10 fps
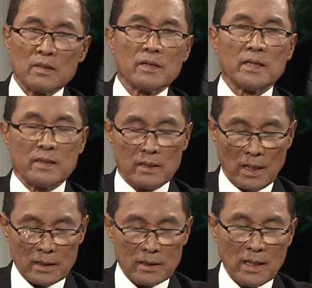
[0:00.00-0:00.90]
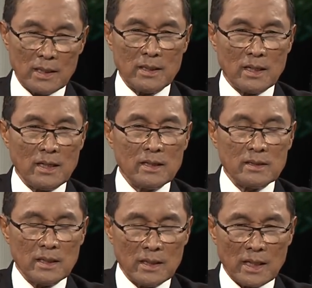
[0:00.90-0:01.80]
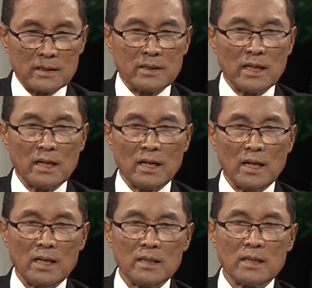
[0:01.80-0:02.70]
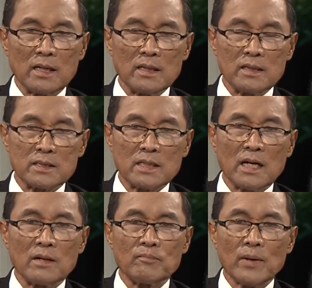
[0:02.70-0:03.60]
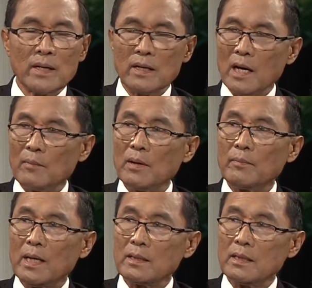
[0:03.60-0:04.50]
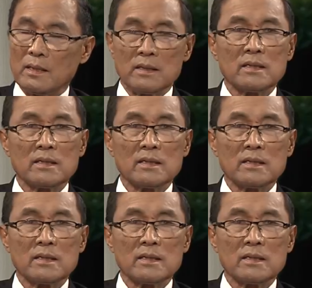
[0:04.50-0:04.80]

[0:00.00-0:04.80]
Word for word: ket addada iti nagtingaan dagiti saan pay amamati